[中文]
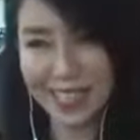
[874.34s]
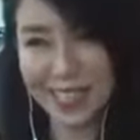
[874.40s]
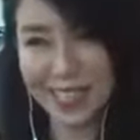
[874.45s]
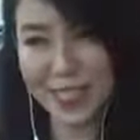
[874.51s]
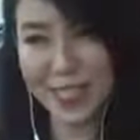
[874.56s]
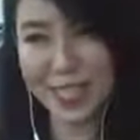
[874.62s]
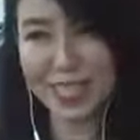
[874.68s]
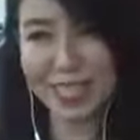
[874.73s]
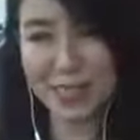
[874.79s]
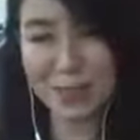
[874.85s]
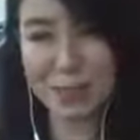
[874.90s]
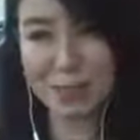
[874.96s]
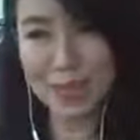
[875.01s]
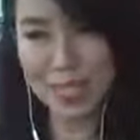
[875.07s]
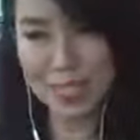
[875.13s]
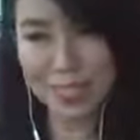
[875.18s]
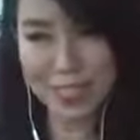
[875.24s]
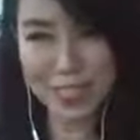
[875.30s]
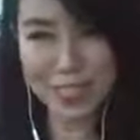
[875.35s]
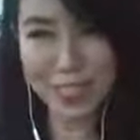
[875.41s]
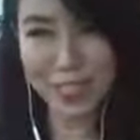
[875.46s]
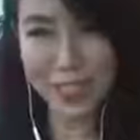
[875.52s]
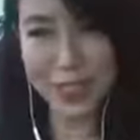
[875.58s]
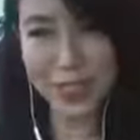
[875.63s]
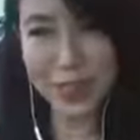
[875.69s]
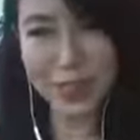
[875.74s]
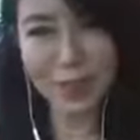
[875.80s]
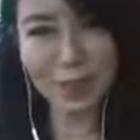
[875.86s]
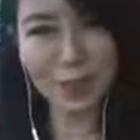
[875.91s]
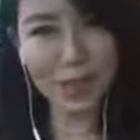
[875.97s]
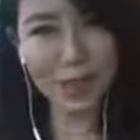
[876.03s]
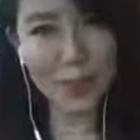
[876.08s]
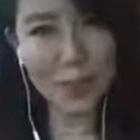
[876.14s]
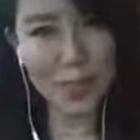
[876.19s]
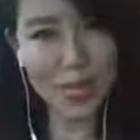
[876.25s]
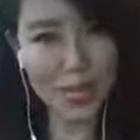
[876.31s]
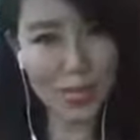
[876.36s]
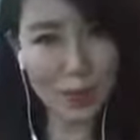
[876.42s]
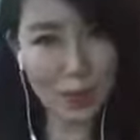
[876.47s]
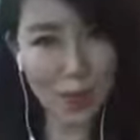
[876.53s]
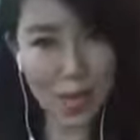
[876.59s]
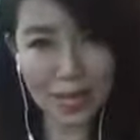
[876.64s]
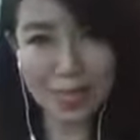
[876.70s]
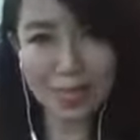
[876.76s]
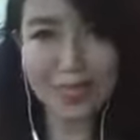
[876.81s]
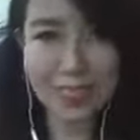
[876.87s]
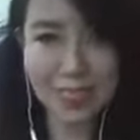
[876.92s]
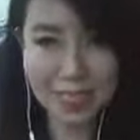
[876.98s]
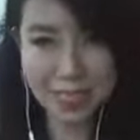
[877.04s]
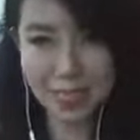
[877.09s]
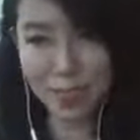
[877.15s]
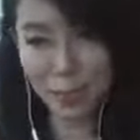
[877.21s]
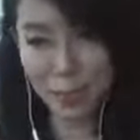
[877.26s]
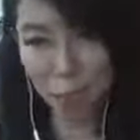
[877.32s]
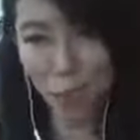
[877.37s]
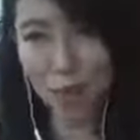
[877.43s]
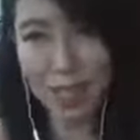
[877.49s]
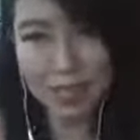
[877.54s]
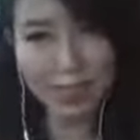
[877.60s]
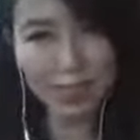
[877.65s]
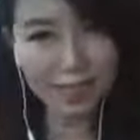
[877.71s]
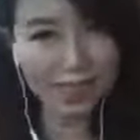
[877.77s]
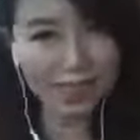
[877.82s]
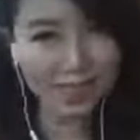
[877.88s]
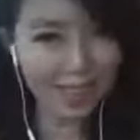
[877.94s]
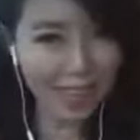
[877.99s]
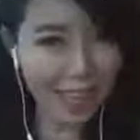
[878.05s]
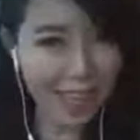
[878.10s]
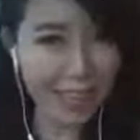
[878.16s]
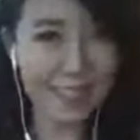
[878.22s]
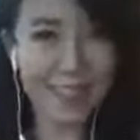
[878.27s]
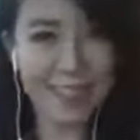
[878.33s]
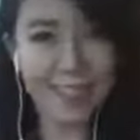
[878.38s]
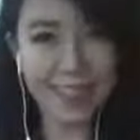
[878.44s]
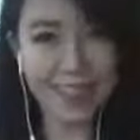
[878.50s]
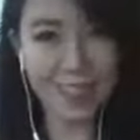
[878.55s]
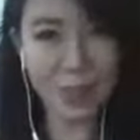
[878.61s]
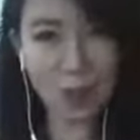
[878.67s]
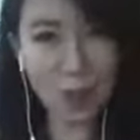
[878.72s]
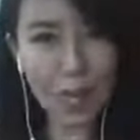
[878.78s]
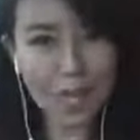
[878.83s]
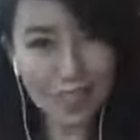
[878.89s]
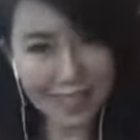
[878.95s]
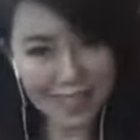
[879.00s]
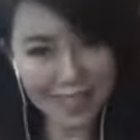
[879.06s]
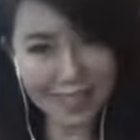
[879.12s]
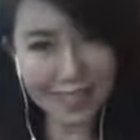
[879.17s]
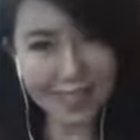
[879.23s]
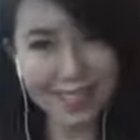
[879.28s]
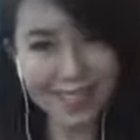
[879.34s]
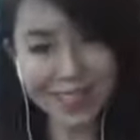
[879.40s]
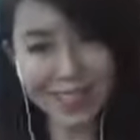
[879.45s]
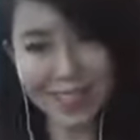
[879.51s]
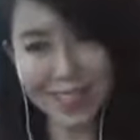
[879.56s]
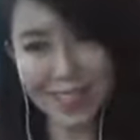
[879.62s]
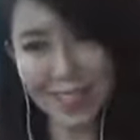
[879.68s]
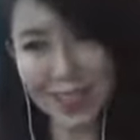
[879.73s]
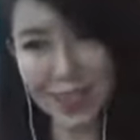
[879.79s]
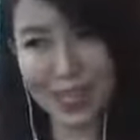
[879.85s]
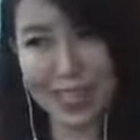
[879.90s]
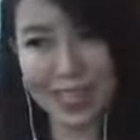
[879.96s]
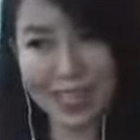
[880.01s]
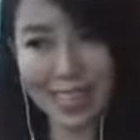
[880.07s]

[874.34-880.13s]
所以我们就蛮会观、观看、观人，OK。